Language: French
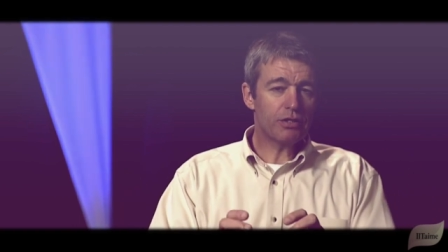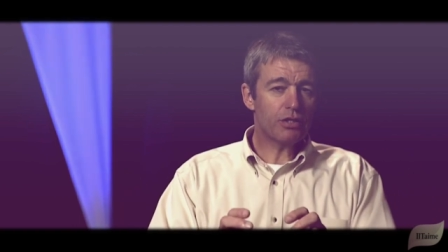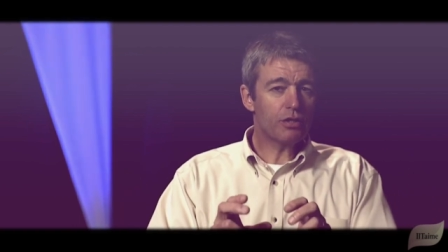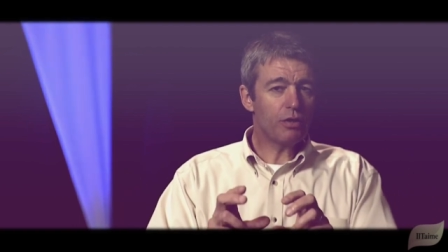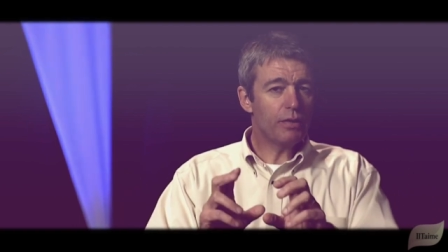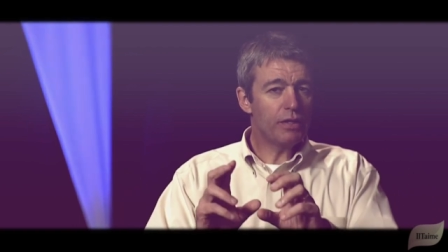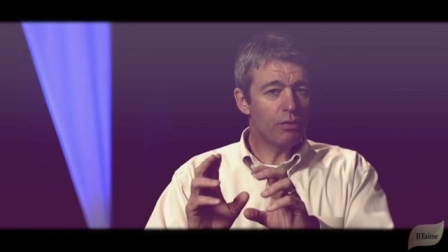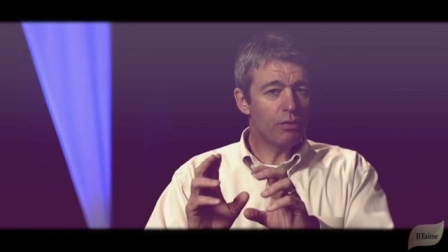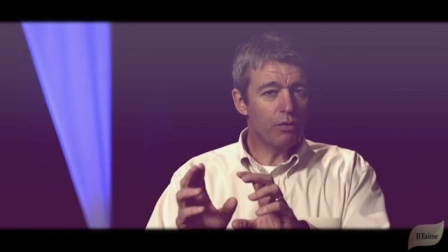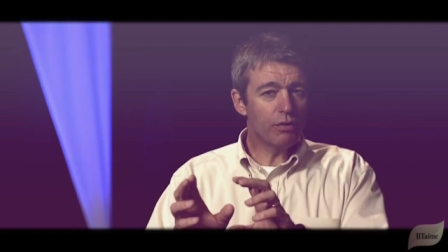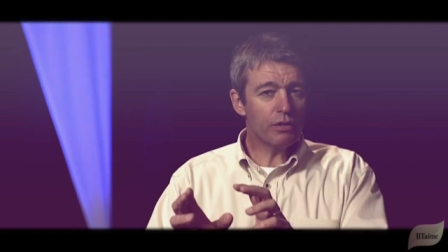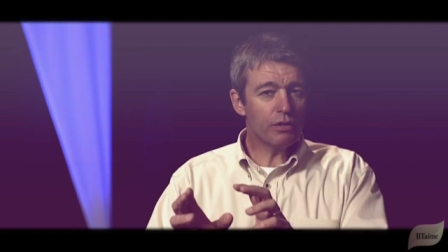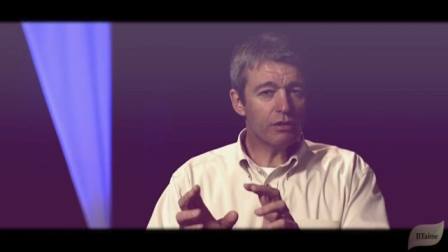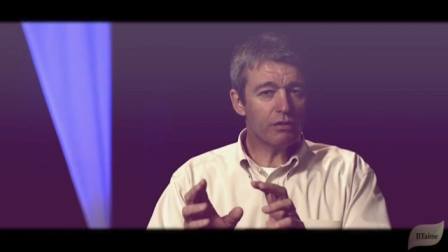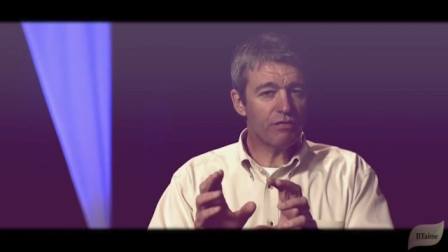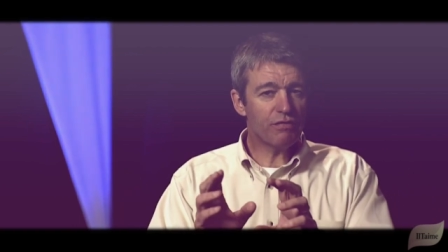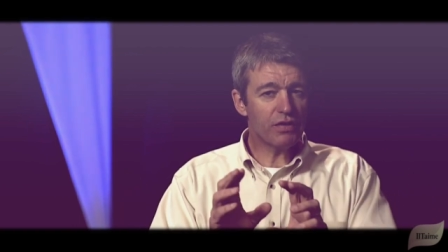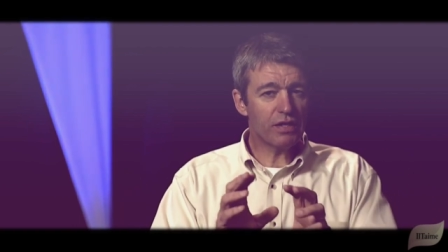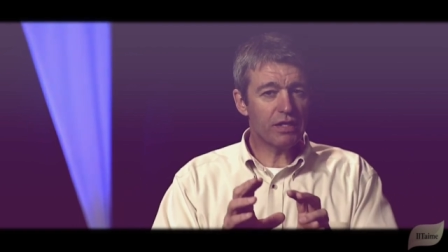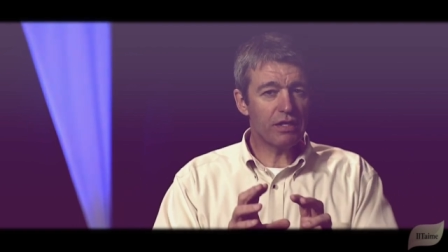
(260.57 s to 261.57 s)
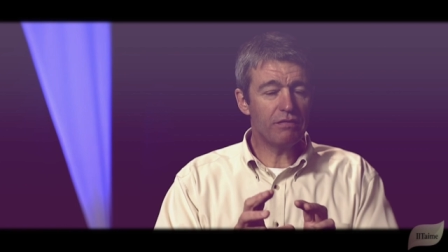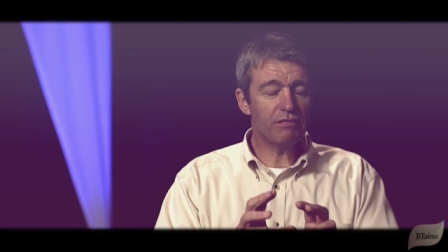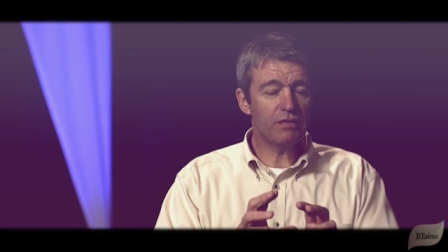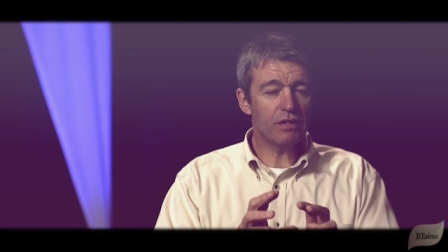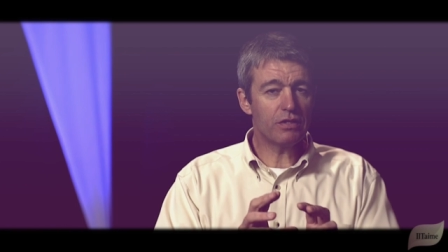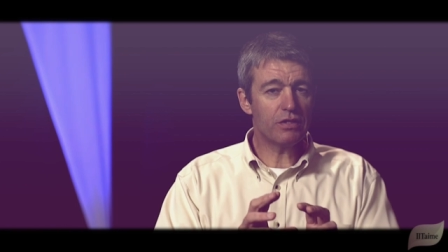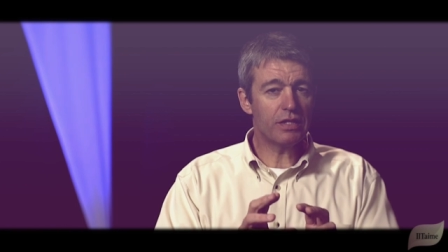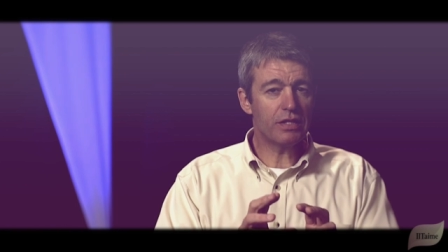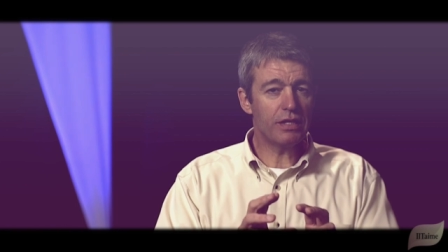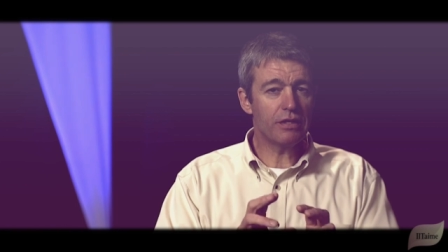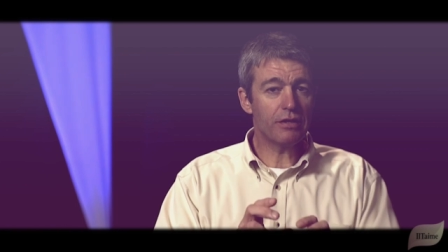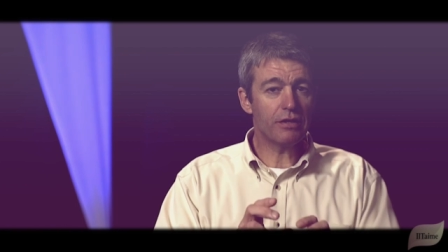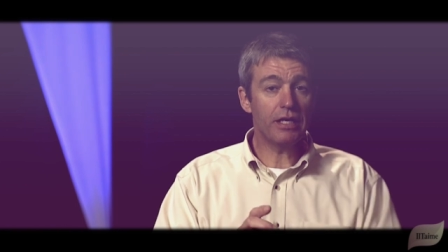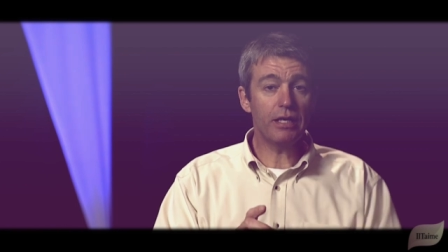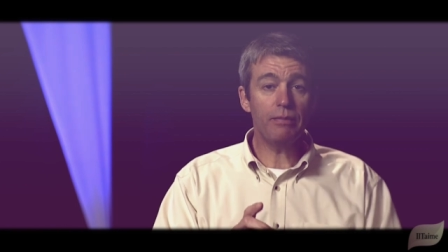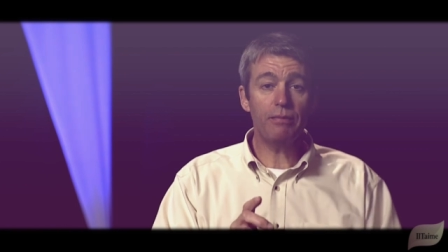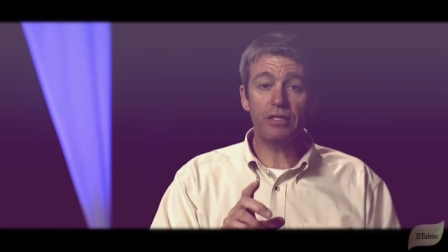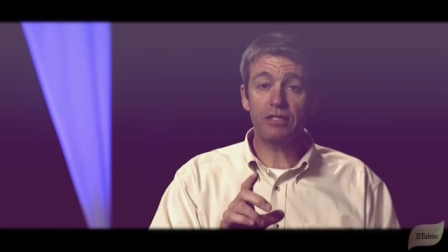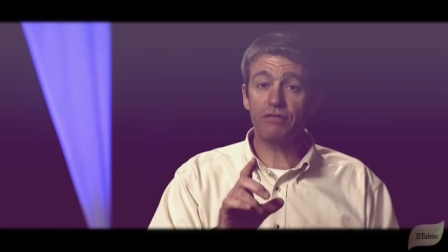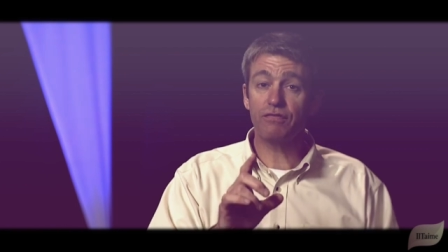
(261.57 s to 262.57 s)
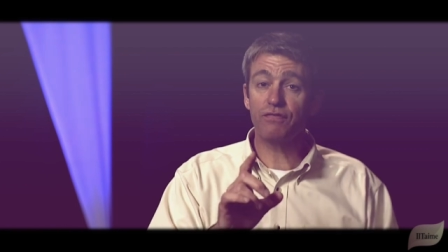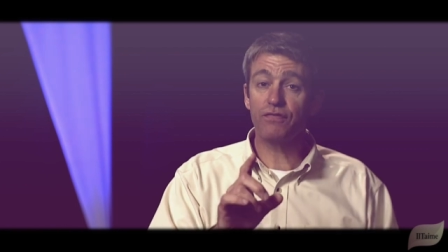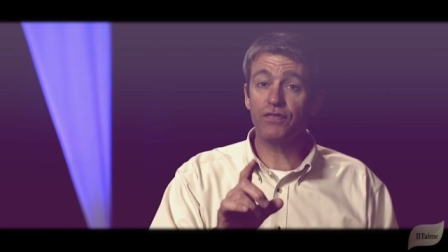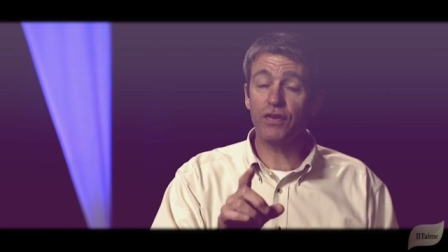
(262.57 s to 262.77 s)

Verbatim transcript: Et donc, pour pardonner le pécheur,